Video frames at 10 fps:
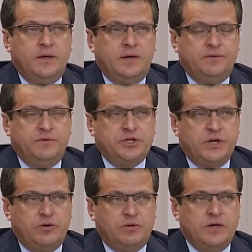
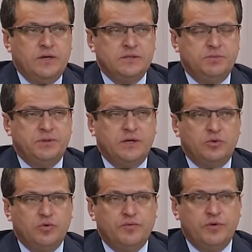отвечают за
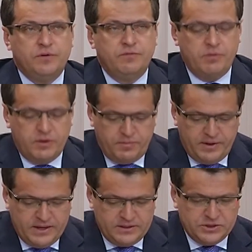подготовку этого
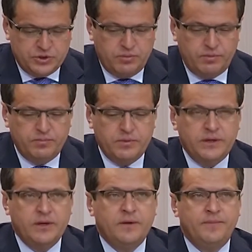мероприятия, чтобы
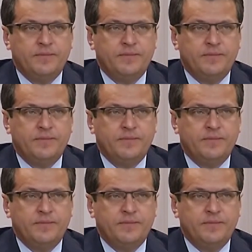мы